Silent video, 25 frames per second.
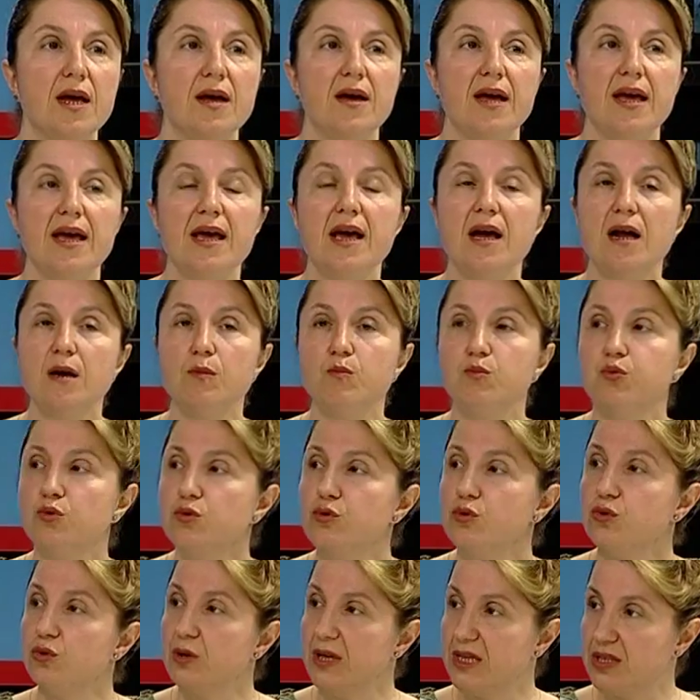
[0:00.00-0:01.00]
Eğer bu
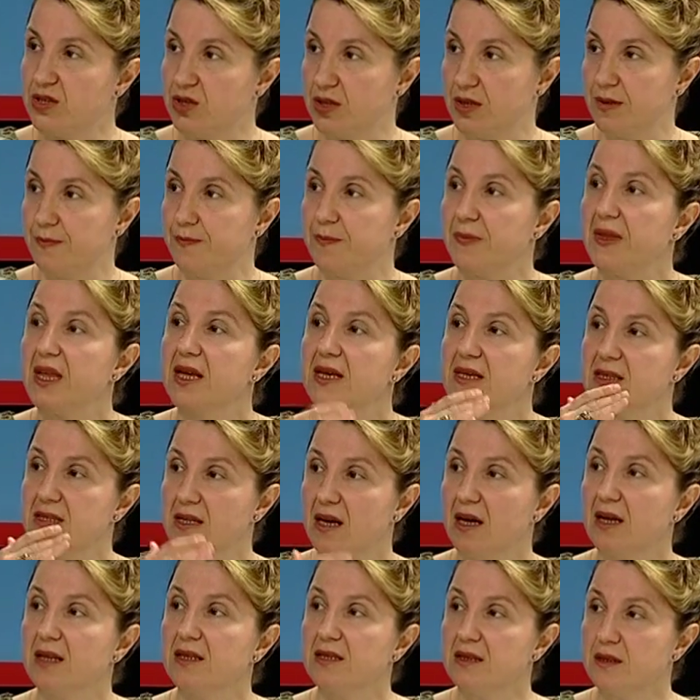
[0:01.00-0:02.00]
süreç
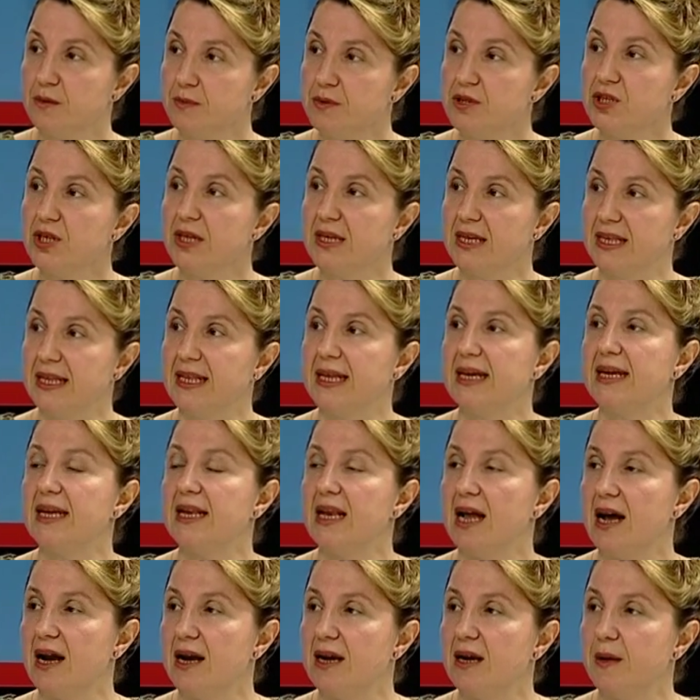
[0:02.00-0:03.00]
sağlıklı bir şekilde
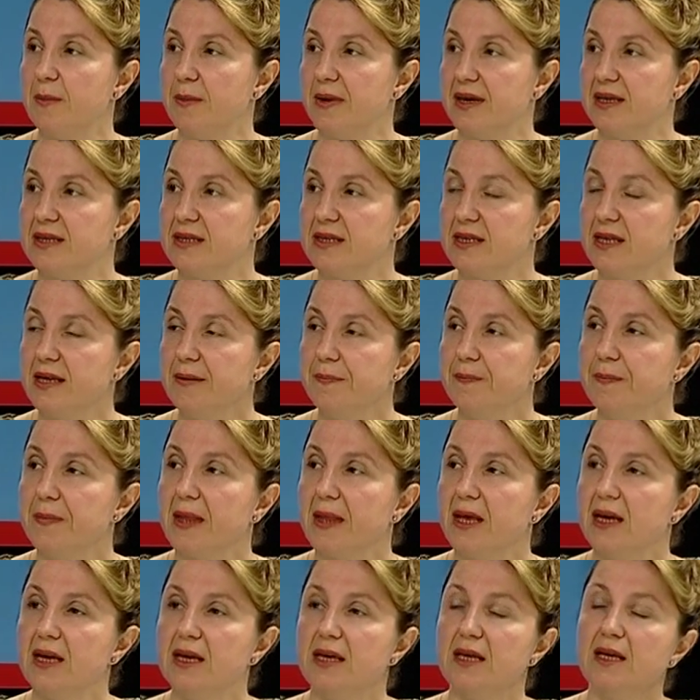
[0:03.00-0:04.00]
ilerlemezse
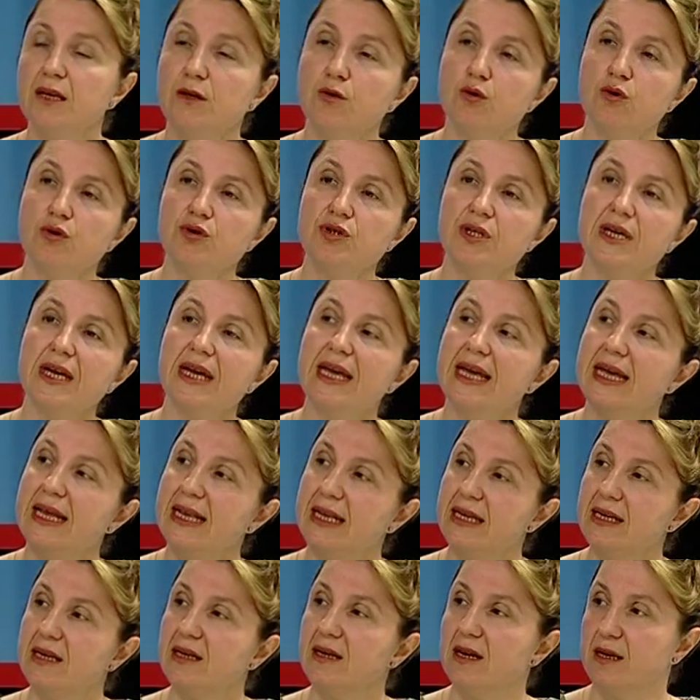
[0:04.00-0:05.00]
İlk önce
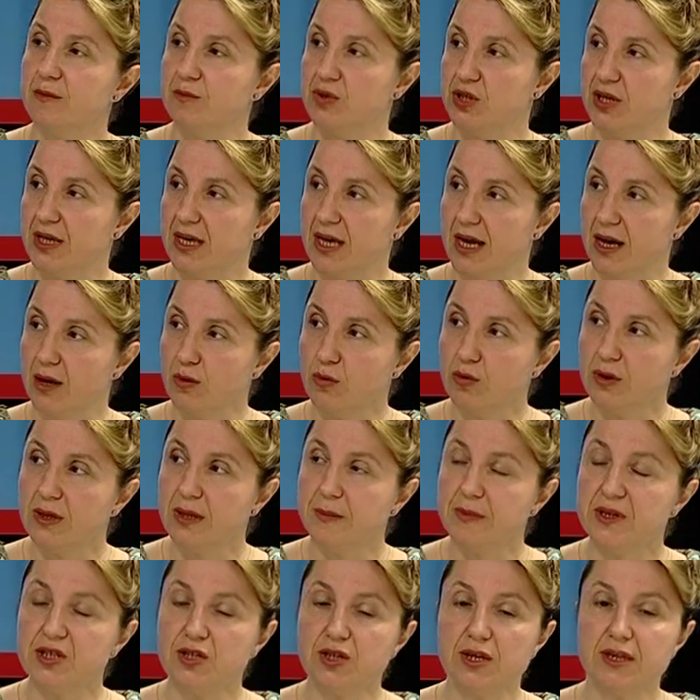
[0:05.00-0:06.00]
50 gram şeker
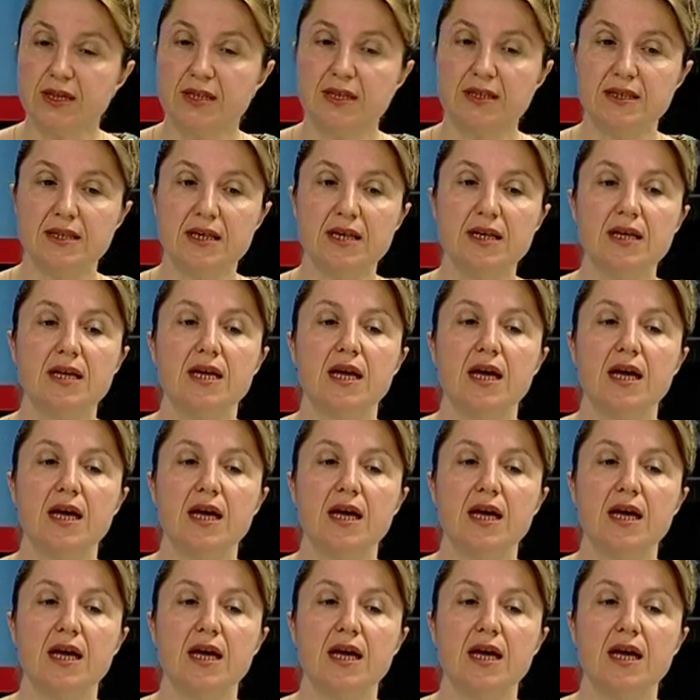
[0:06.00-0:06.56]
yükleme şeklinde.